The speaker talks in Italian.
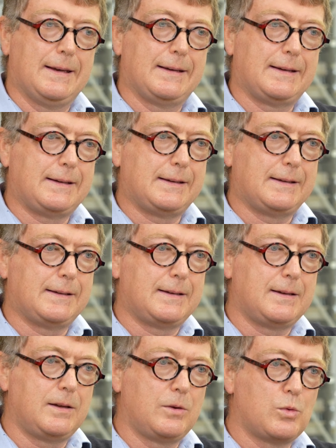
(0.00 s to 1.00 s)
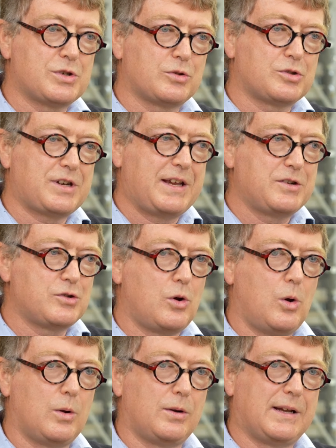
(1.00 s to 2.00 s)
E in questo
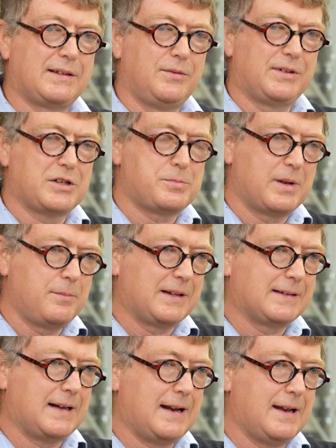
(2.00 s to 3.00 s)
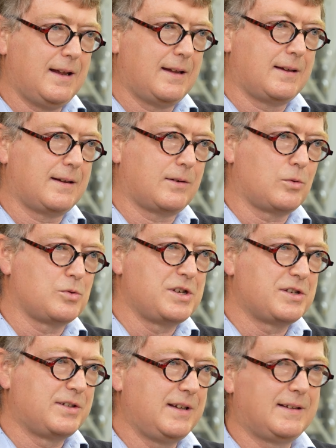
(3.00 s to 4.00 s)
senso eh, l'attività sperimentale eh, è
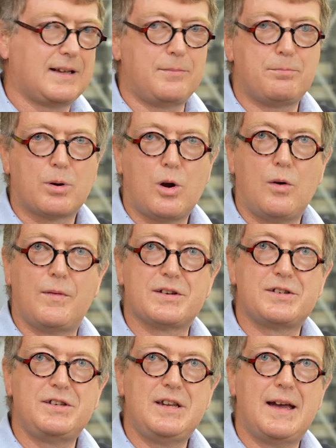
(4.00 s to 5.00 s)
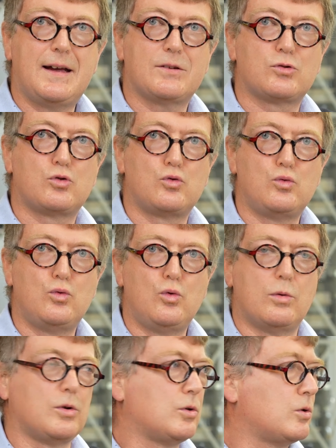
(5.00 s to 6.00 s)
consistita in prove sia
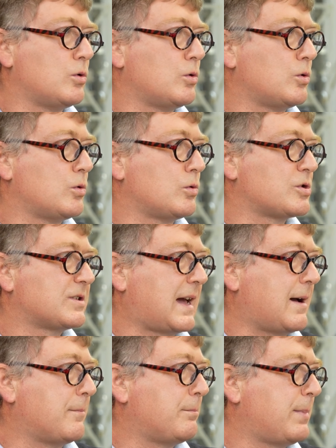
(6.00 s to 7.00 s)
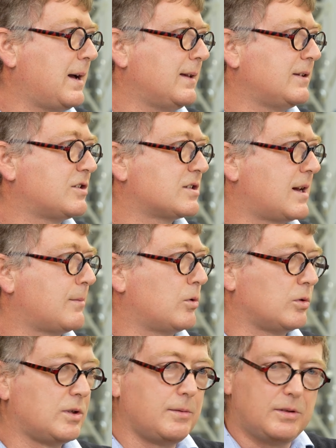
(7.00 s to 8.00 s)
su eh, stampa,
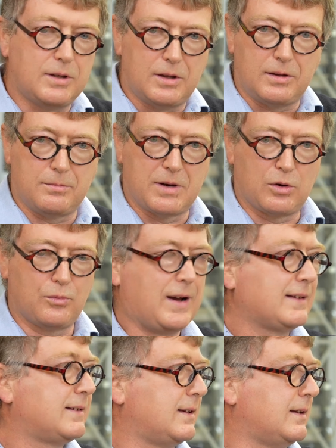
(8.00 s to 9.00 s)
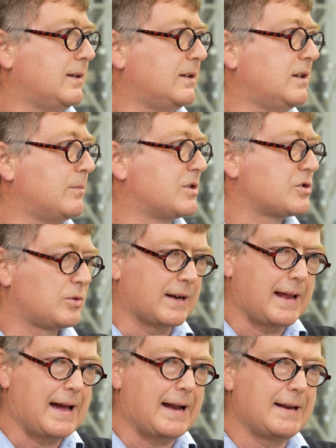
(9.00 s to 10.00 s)
diciamo, di, di, manufatti di dimensioni
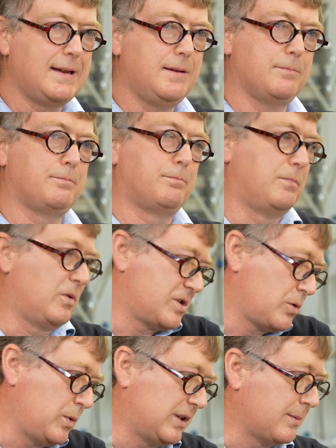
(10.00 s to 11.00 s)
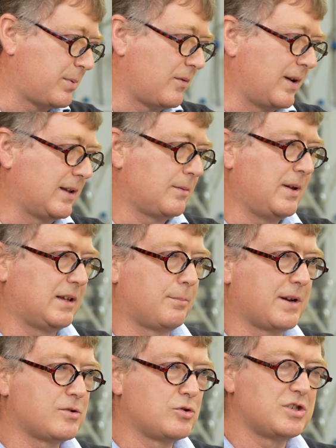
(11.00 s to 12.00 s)
reali, eseguite prevalentemente
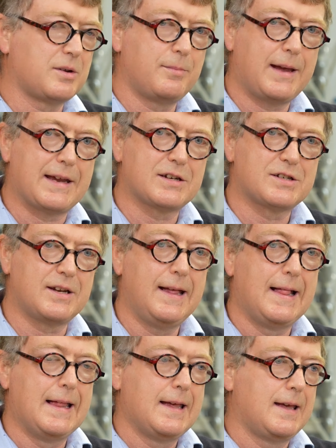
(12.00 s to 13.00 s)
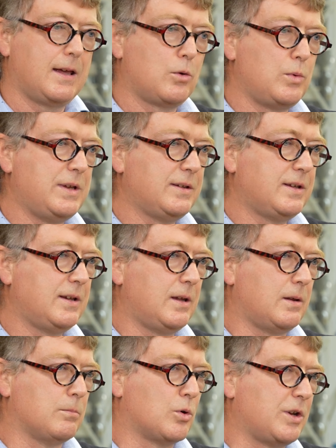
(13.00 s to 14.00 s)
presso CMS e
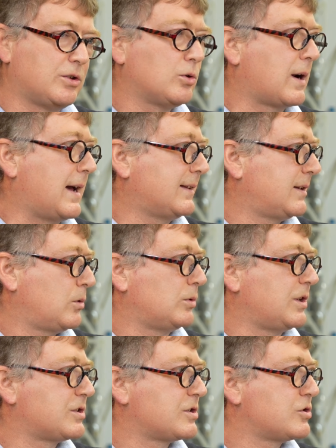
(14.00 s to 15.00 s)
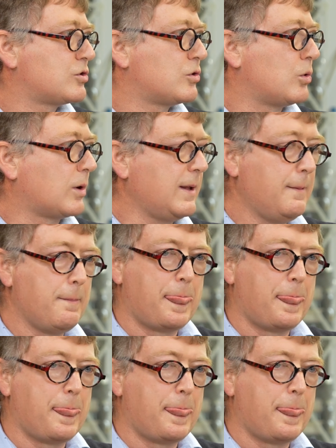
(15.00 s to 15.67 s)
quindi monitorate con dei sensori,